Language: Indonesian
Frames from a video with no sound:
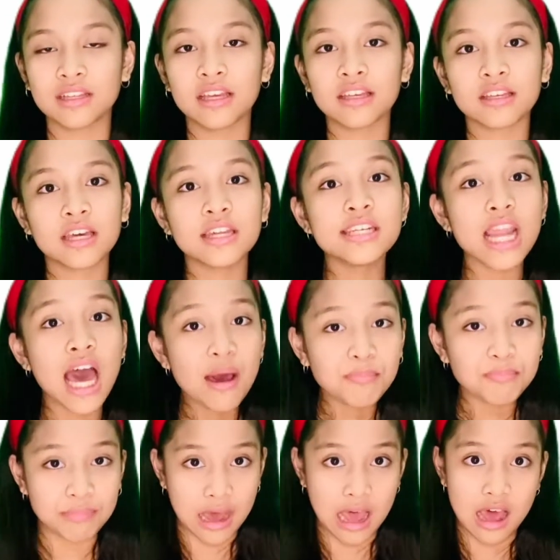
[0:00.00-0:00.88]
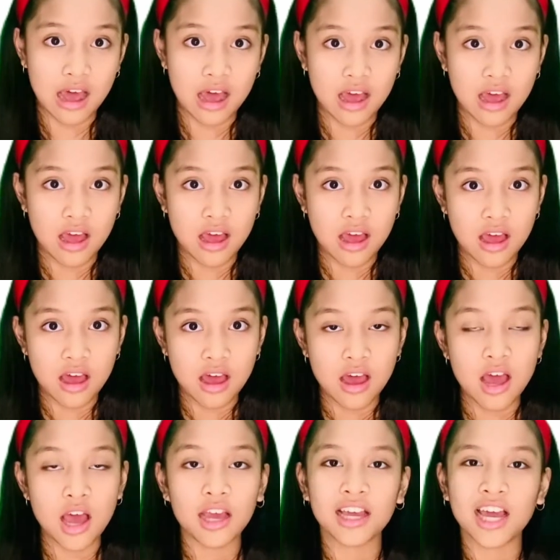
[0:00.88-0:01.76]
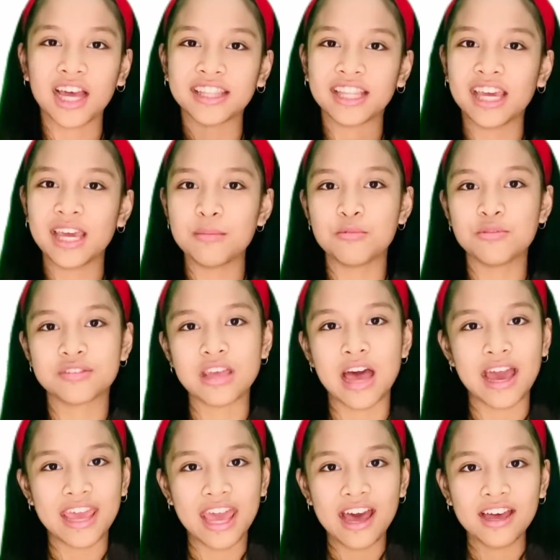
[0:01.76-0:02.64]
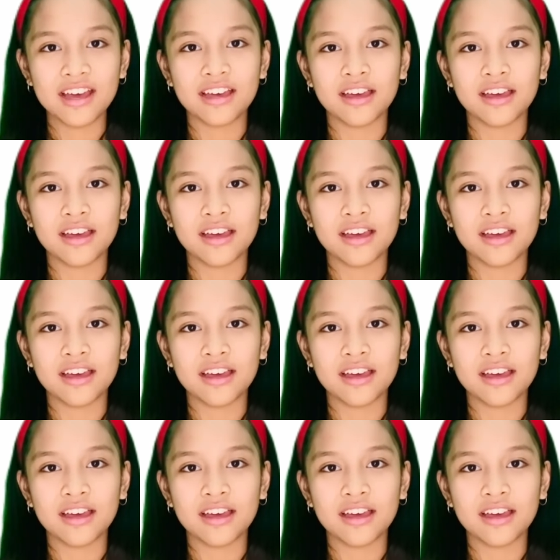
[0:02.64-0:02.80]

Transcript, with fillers: Kenapa? Kata ibu saya,